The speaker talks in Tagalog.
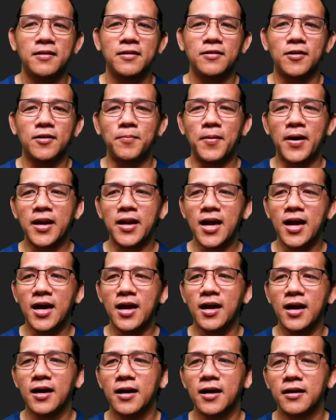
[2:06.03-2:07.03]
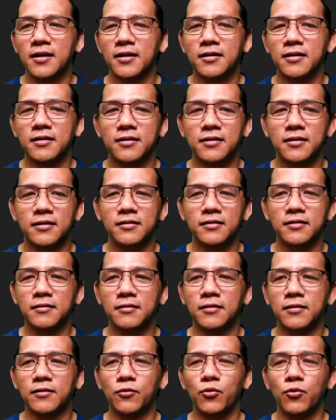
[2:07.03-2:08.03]
O para
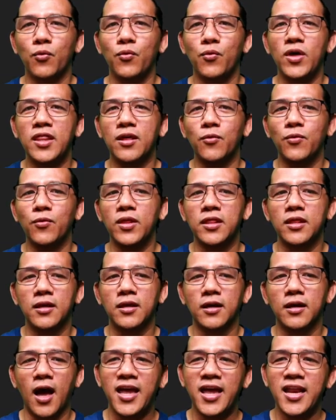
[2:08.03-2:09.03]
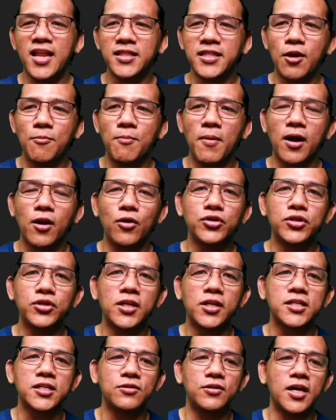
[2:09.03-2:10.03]
with, with, ah, uh, hindi tayo mag-lose
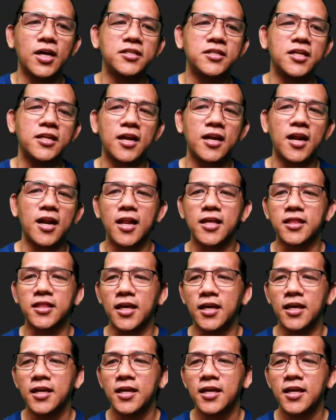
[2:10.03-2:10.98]
class no, ng generality.